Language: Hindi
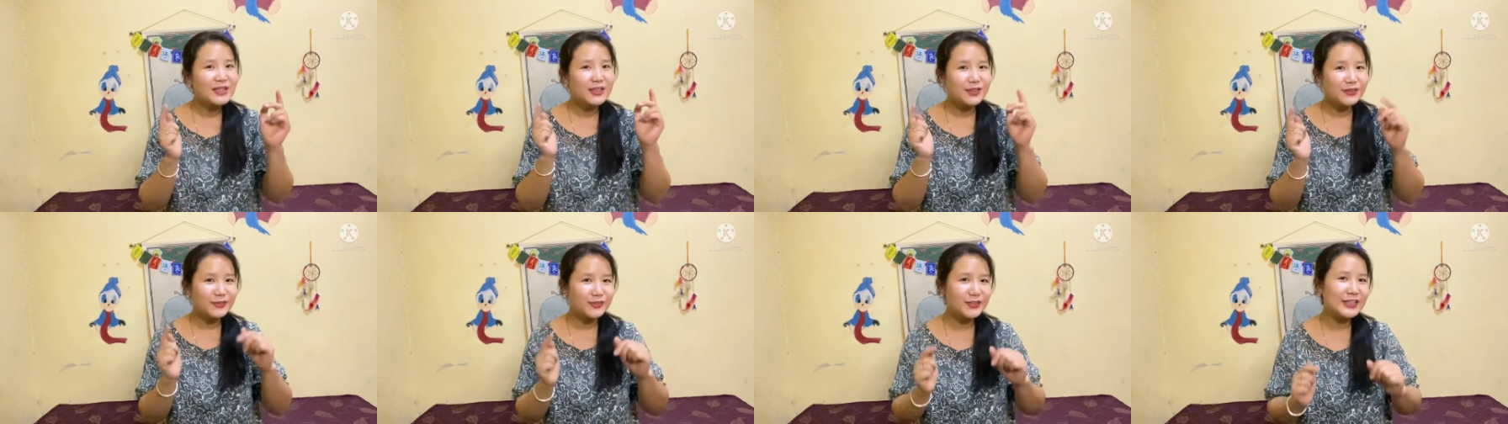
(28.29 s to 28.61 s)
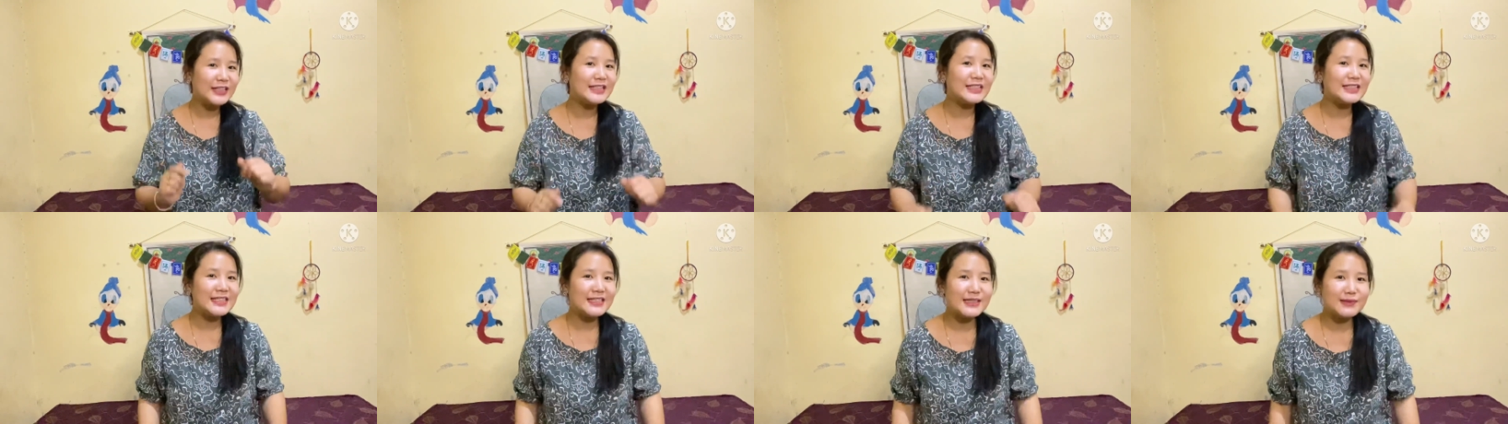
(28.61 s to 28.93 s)
तो
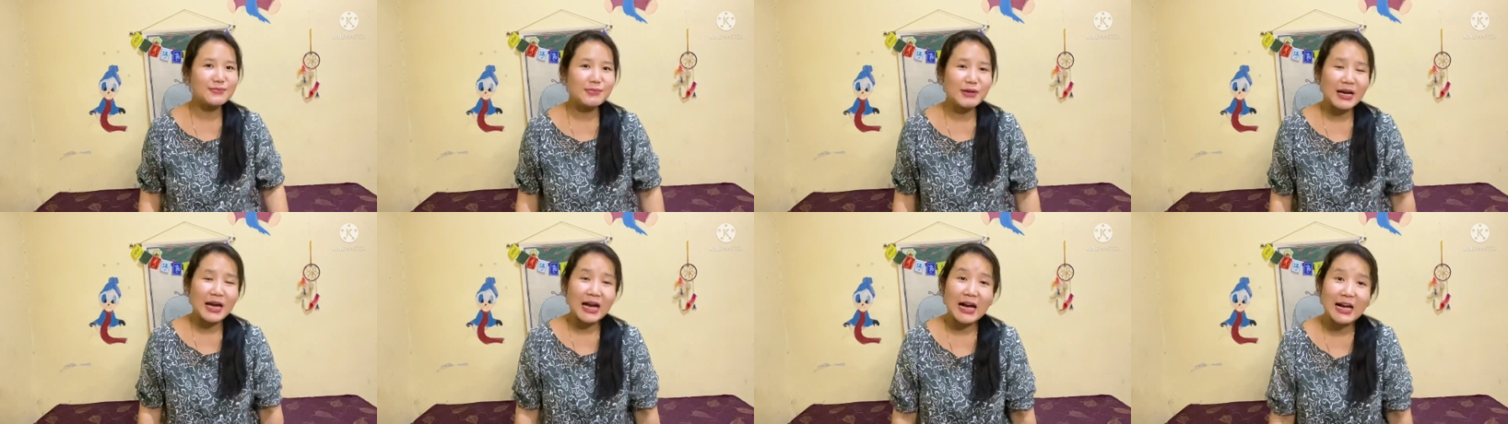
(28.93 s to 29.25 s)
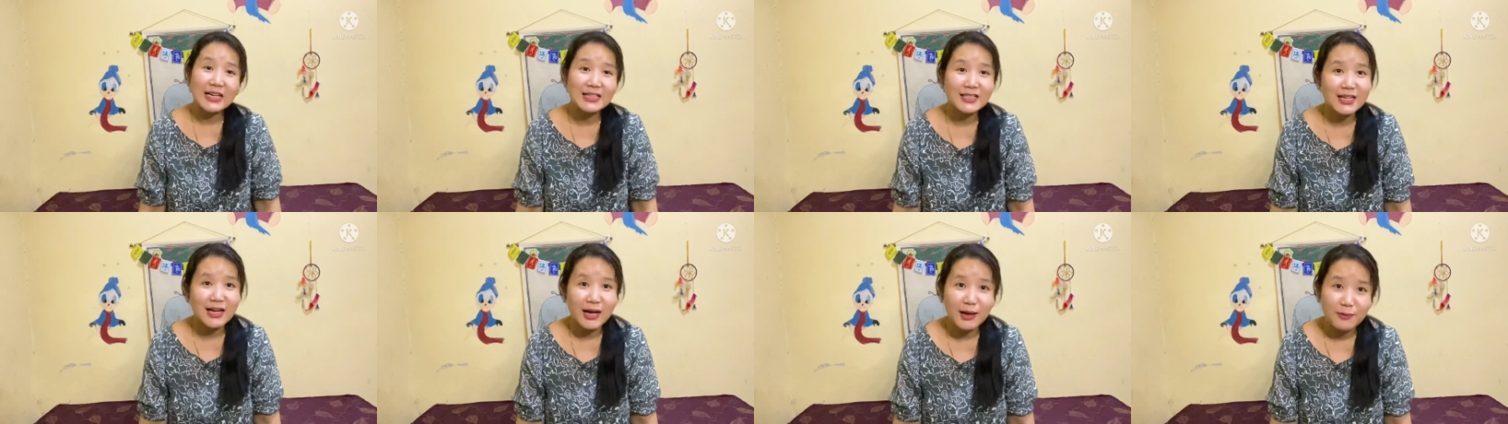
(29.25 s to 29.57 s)
वही चीज मैं
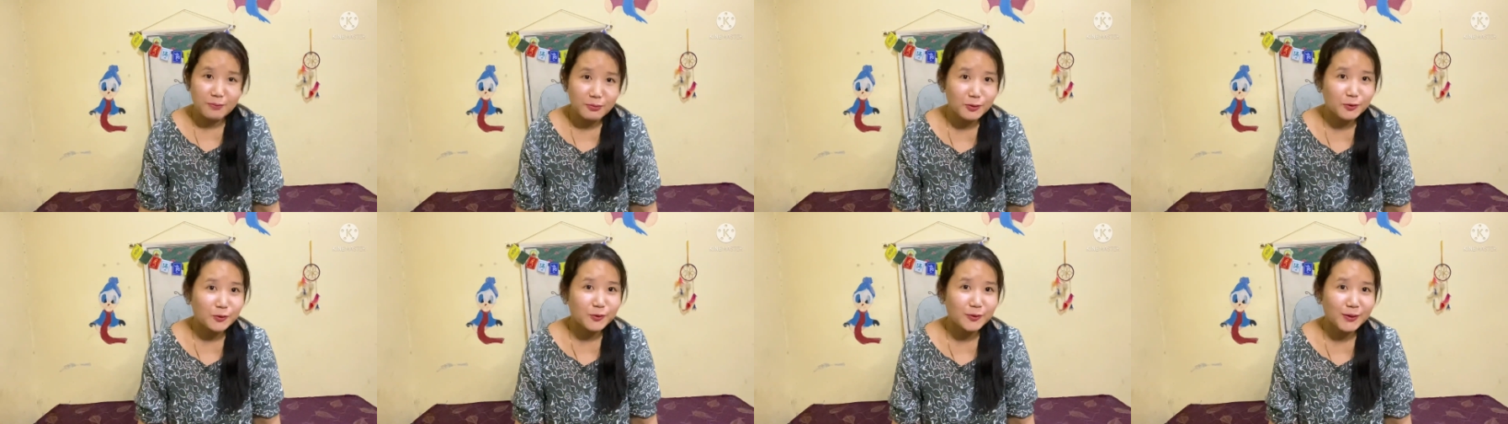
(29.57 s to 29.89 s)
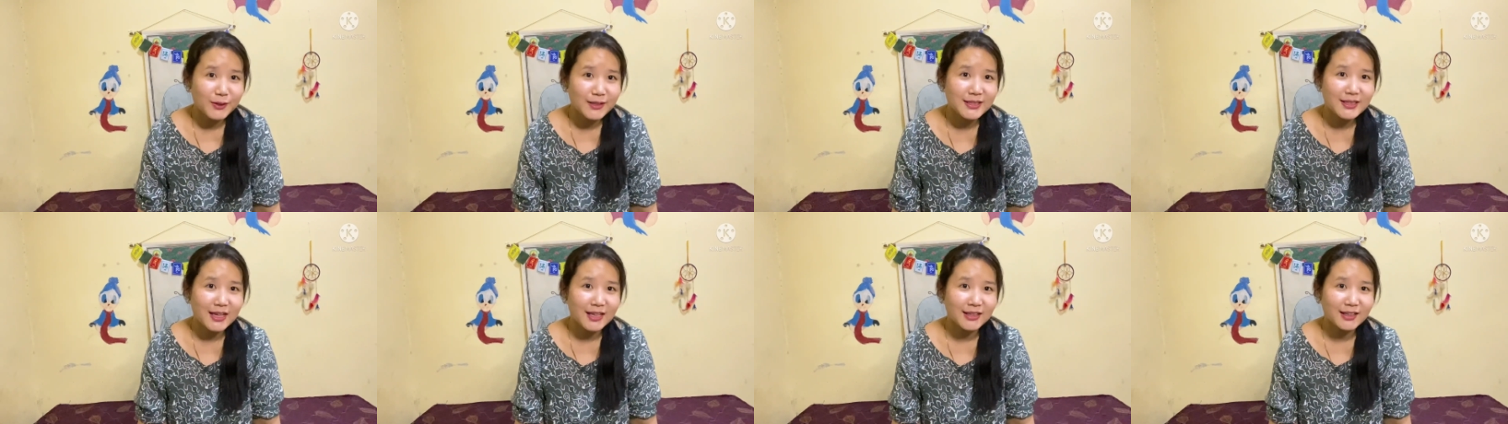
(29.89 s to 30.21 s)
आज आप लोगों
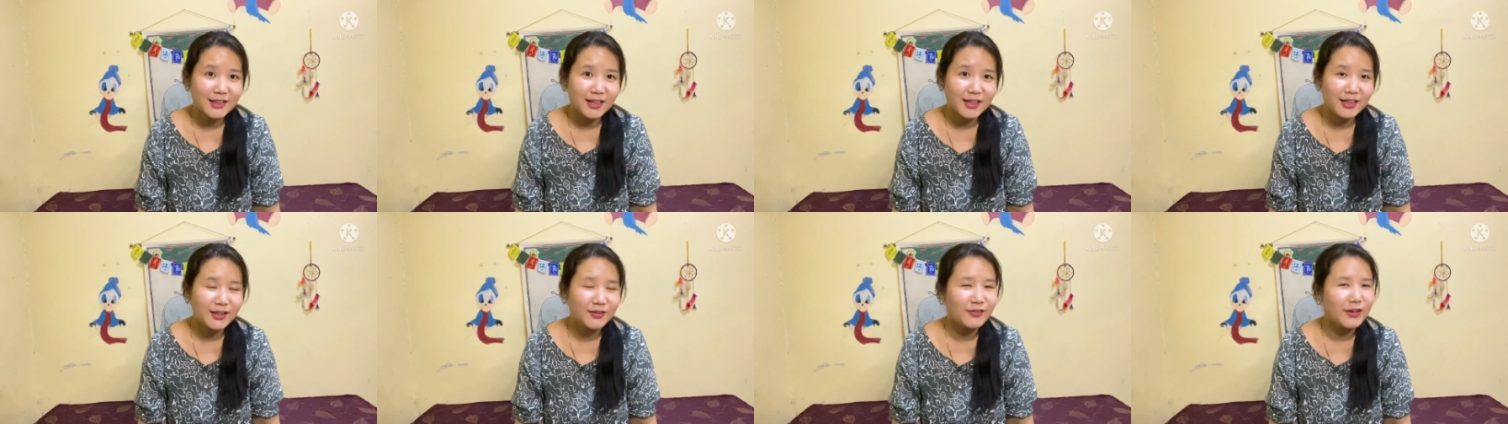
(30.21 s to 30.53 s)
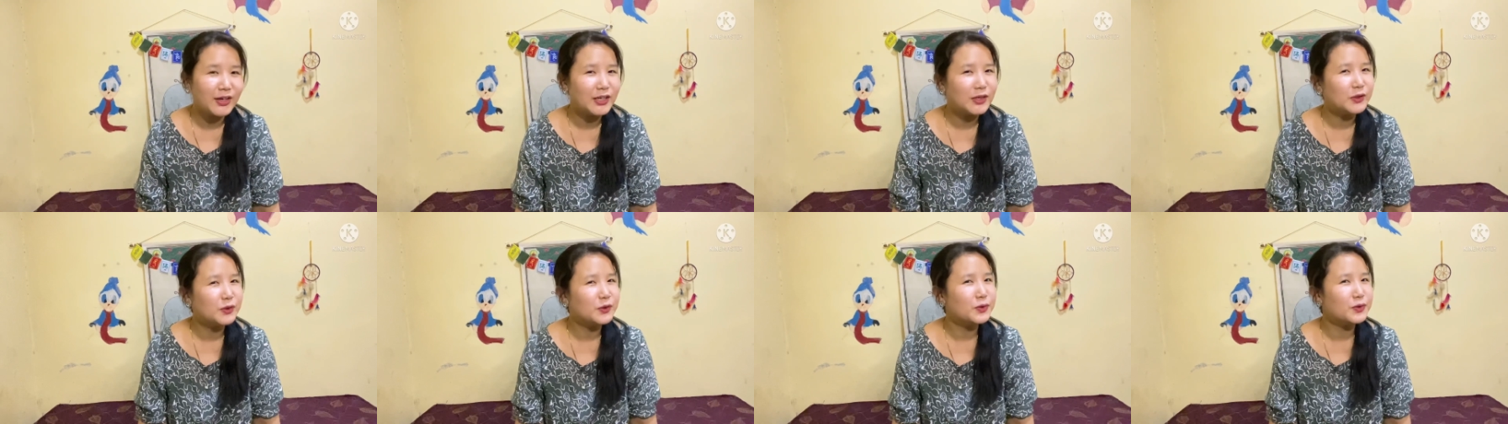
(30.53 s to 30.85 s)
के साथ करने
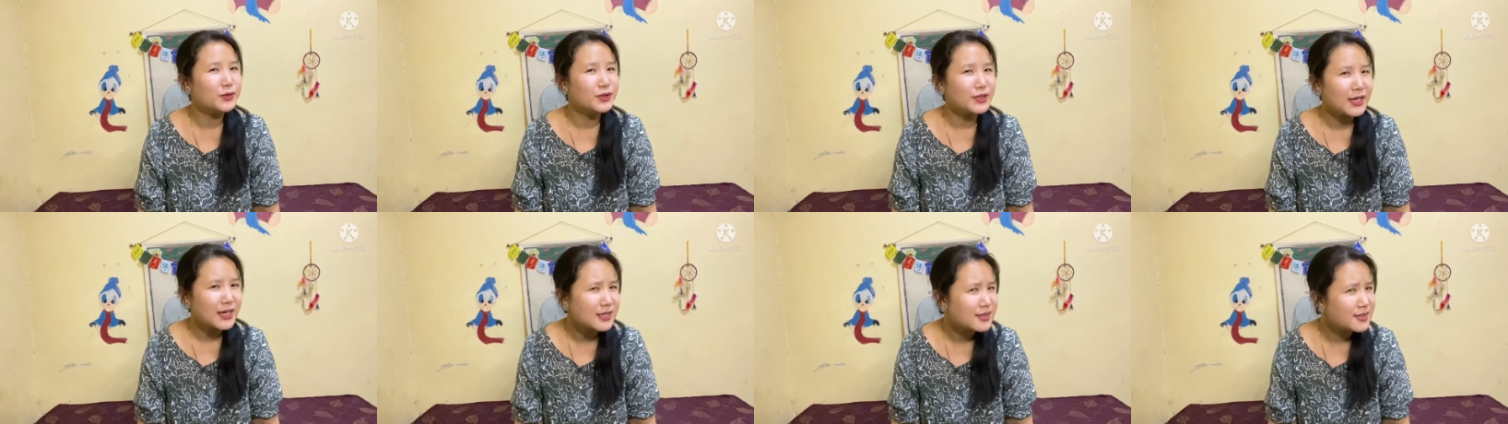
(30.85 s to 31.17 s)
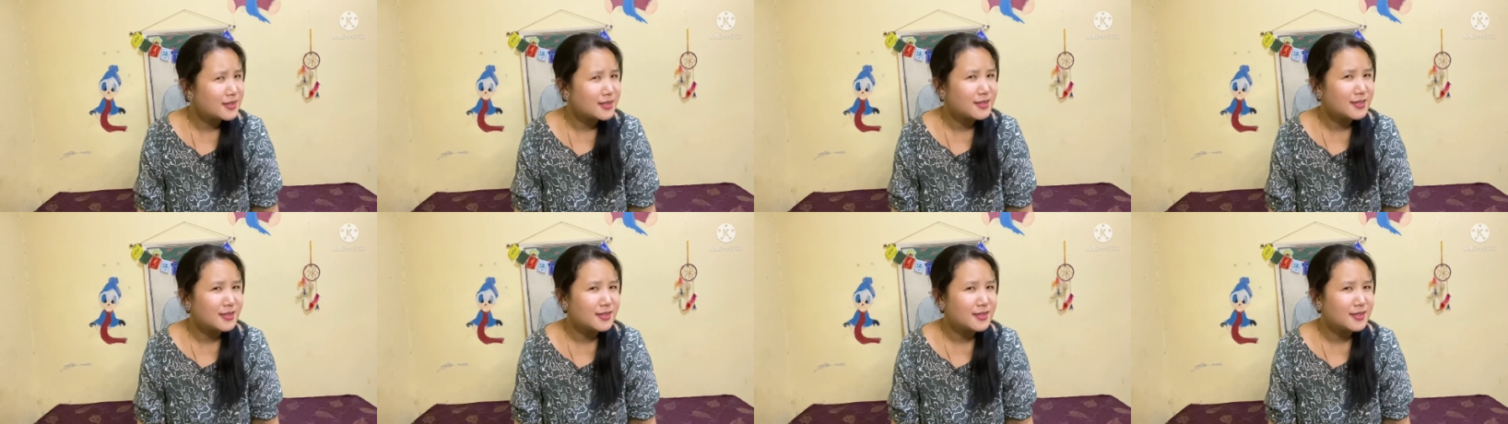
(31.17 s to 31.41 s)
वाली हूँ कुछ ऐसी